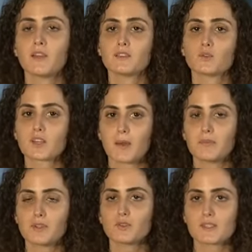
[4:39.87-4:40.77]
Então os
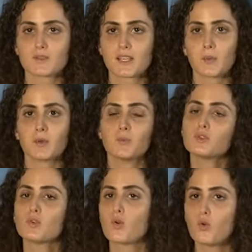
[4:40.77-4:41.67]
capítulos são sempre
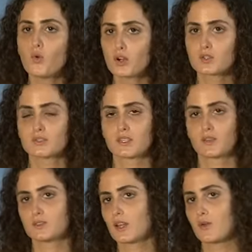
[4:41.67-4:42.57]
muito curtos, né?
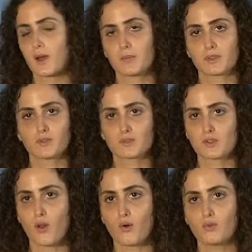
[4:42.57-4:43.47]
Não tenho capítulos
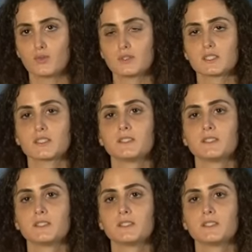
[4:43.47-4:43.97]
longos.